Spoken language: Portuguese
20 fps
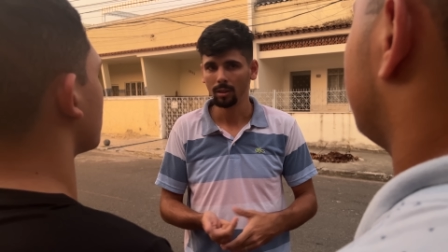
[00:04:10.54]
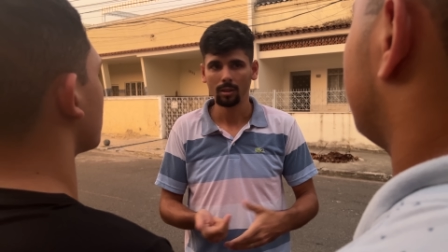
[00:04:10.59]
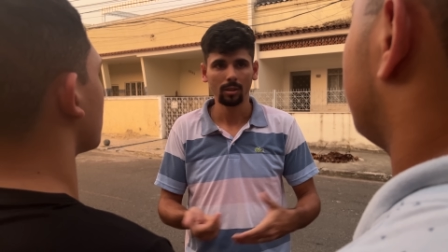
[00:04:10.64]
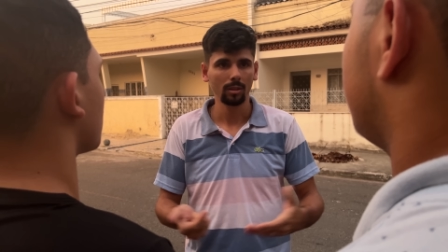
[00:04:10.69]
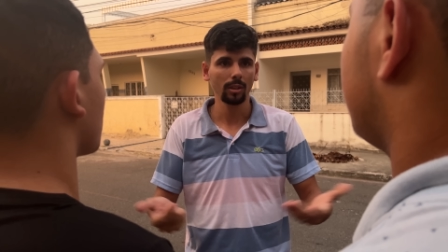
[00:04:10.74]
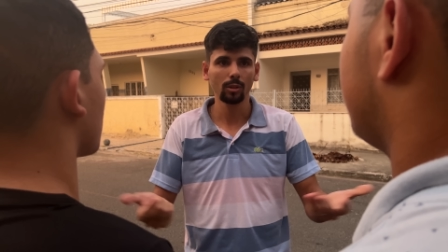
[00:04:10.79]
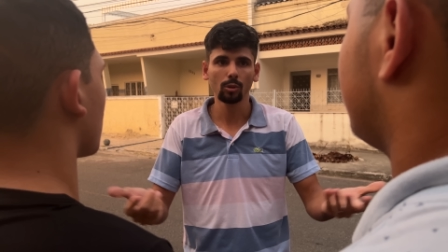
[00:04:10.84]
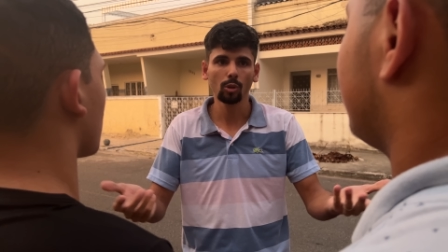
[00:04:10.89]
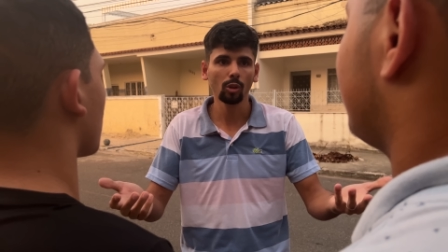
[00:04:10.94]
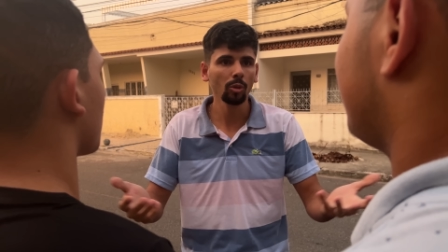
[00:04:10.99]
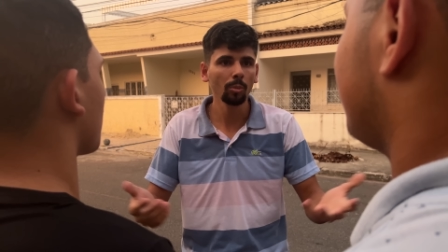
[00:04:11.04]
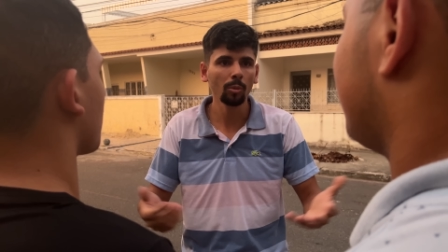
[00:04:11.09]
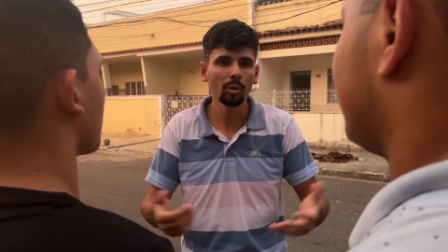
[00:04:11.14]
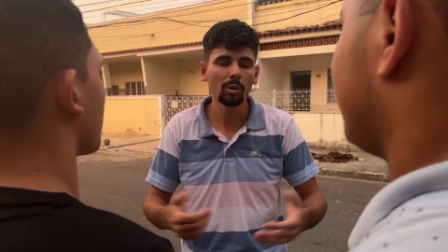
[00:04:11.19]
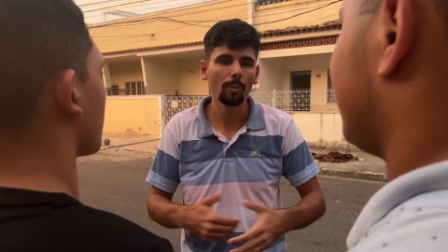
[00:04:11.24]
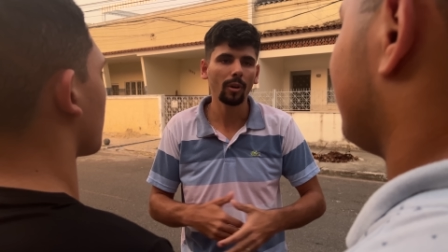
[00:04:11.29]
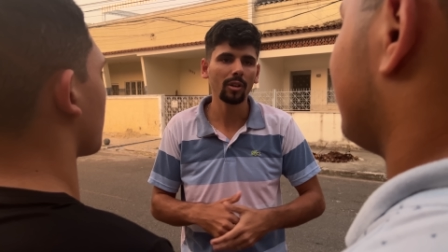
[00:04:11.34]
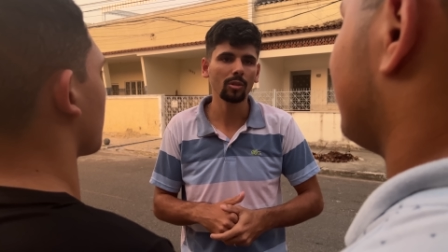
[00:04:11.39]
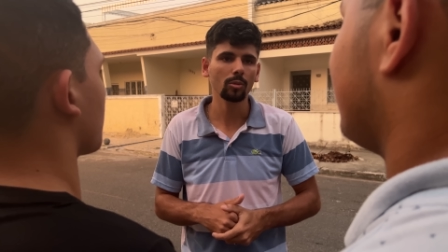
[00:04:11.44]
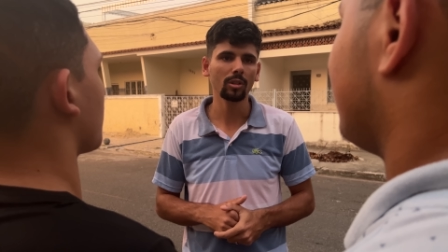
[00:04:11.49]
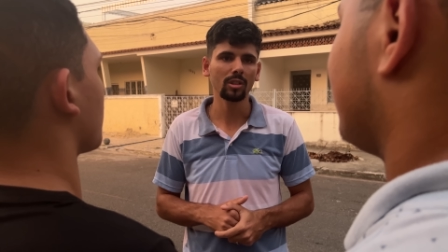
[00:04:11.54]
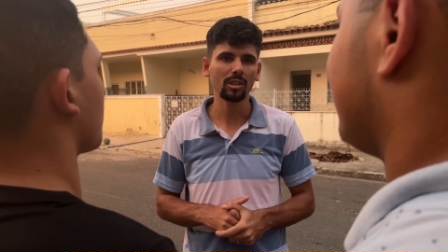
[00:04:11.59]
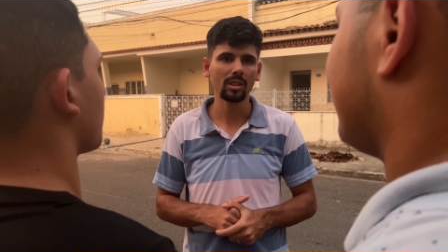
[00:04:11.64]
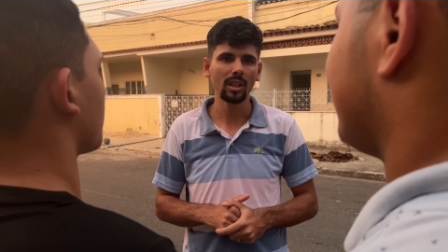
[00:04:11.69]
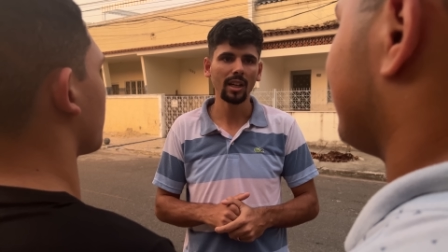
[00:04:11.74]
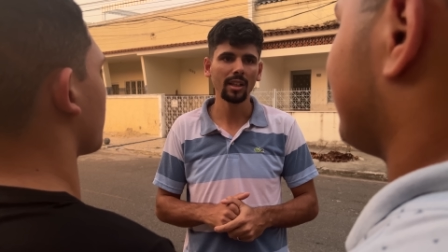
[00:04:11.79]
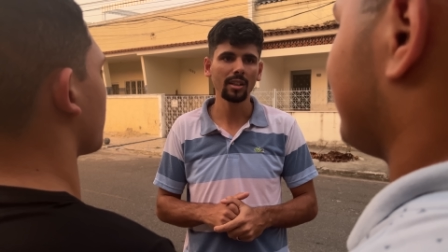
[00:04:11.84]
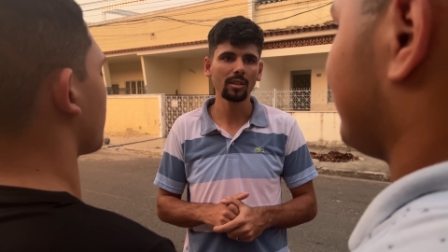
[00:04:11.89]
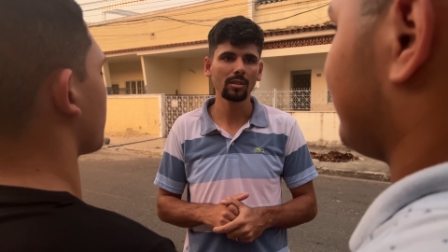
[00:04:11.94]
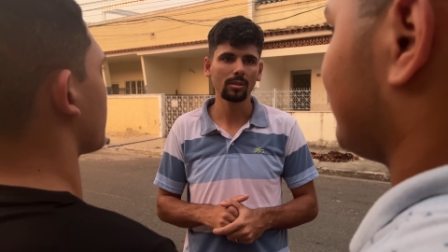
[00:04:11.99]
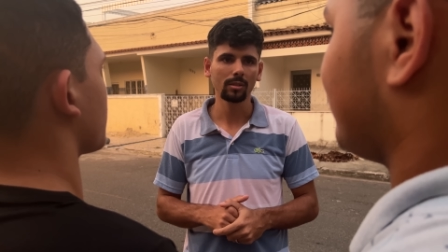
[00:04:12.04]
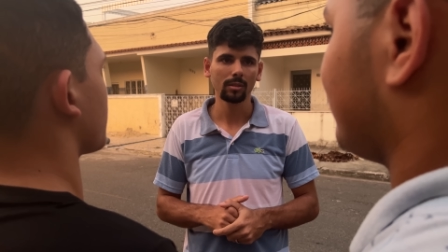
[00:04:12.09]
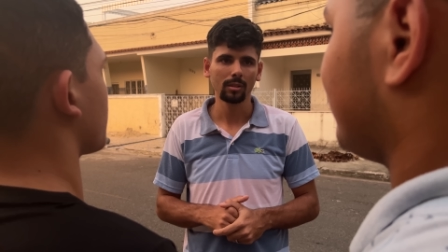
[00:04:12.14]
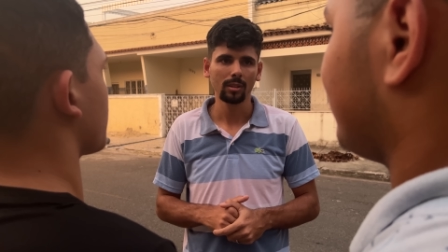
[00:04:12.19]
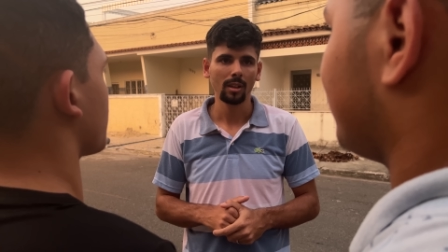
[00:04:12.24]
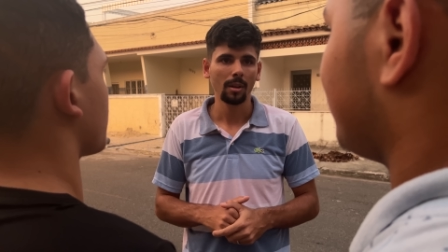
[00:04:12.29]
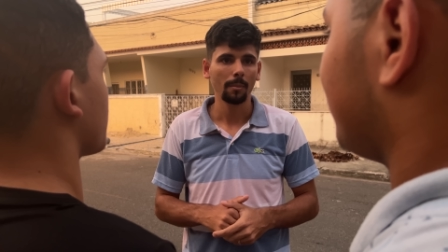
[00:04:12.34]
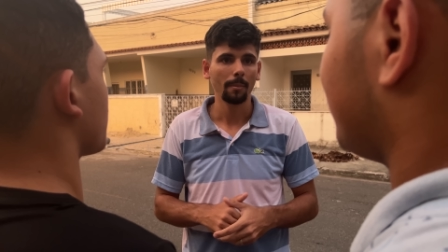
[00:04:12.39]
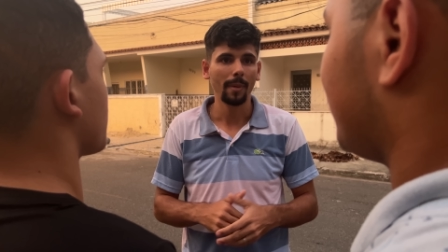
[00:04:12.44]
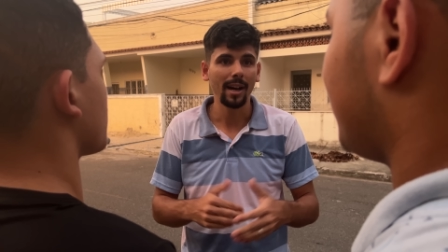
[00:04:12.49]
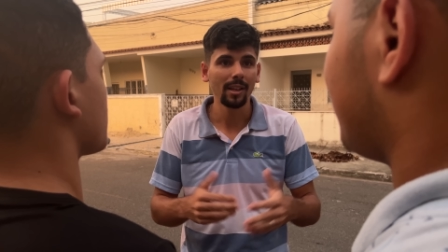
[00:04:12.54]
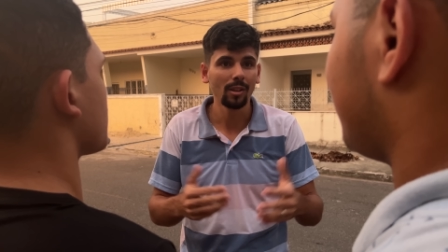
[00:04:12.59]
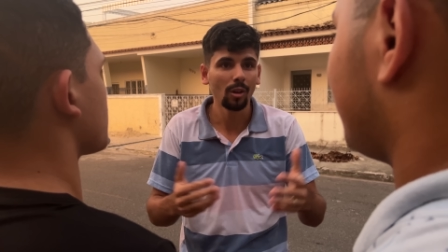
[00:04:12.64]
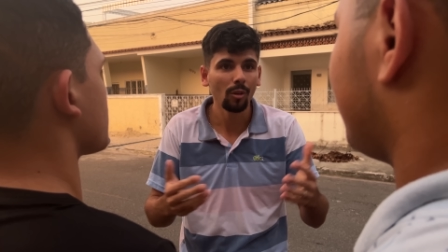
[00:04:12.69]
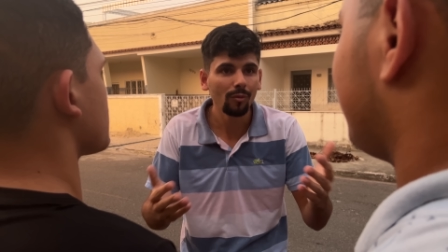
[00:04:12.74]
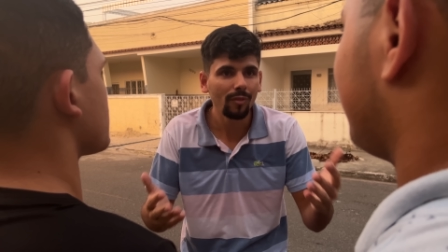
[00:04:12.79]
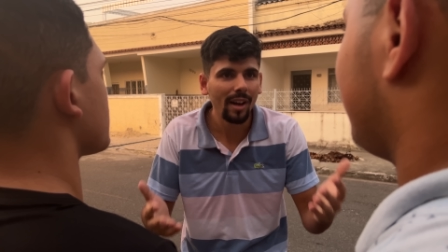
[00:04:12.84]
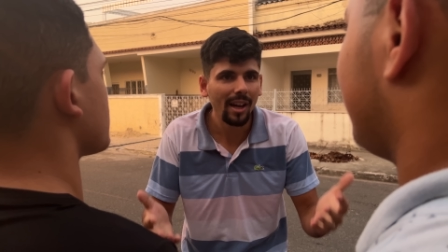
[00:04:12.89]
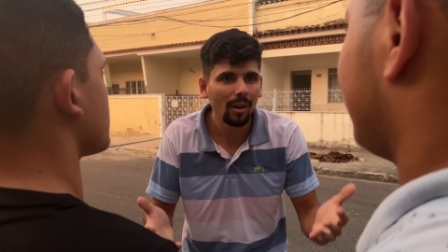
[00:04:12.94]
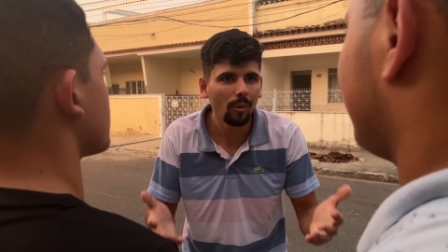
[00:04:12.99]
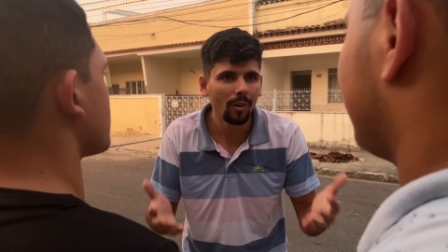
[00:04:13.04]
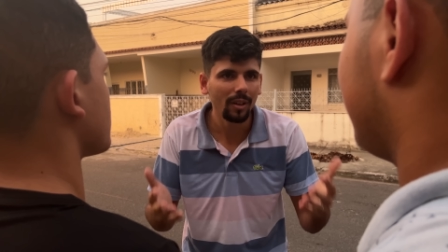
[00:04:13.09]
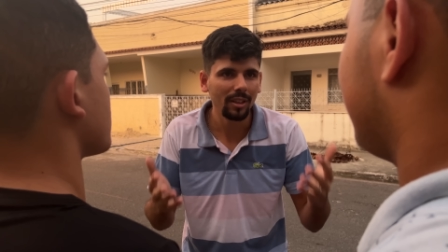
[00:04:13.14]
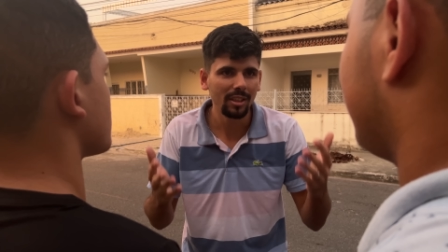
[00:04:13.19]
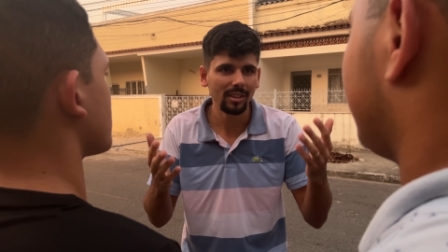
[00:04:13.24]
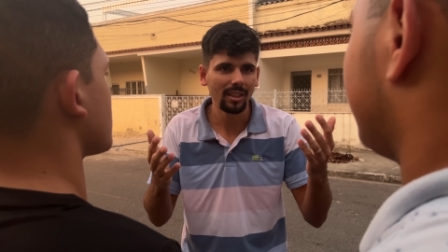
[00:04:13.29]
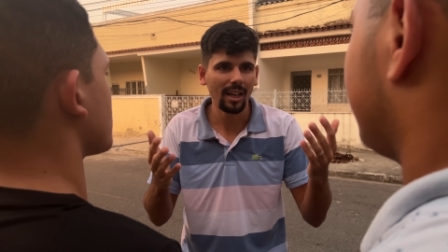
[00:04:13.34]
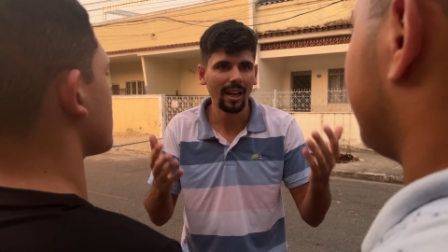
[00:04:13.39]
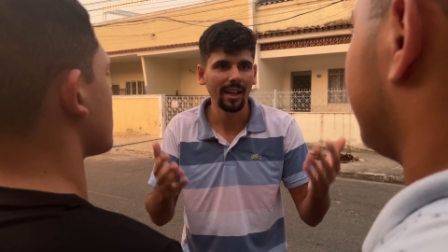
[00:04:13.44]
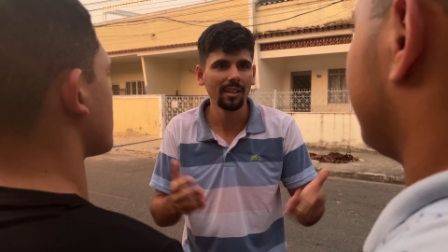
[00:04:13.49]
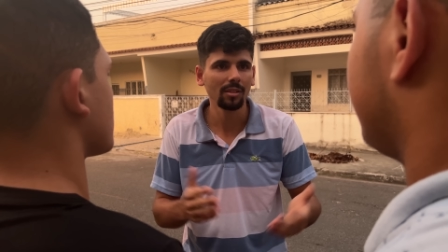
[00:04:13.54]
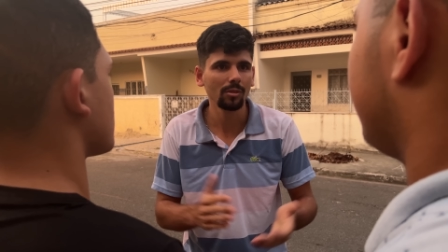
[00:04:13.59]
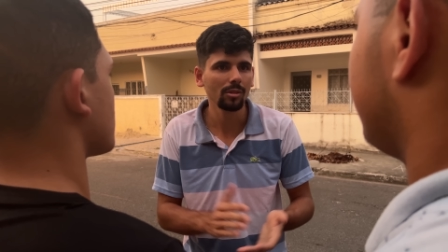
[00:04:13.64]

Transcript: E todo mundo pode conquistar isso mas não vai conquistar isso